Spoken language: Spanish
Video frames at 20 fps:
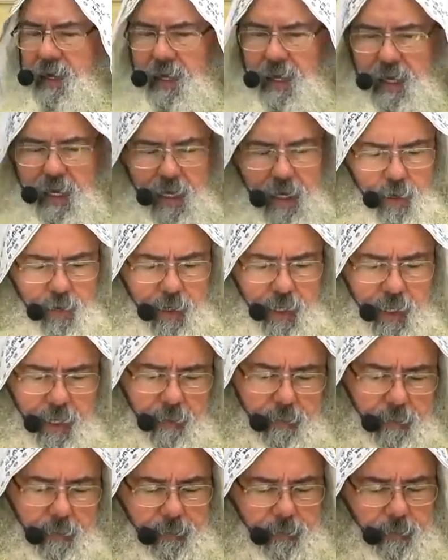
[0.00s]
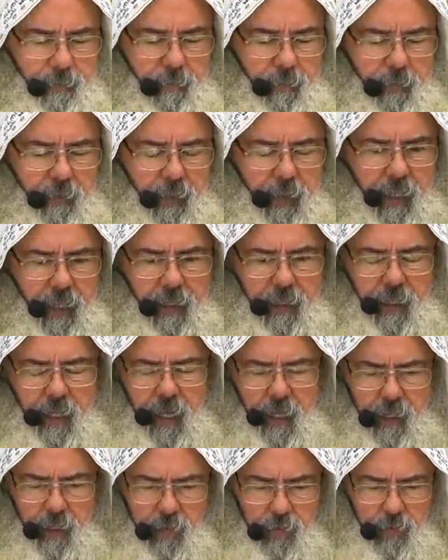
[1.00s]
Ahora, el
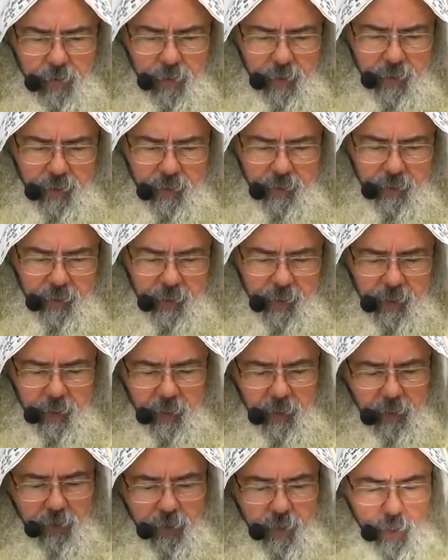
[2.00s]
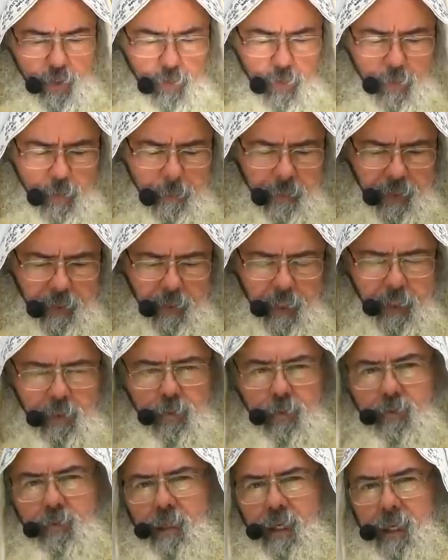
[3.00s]
día de hoy quiero
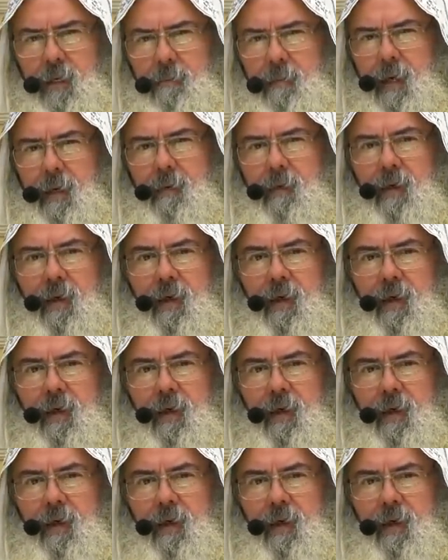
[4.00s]
compartirles un tema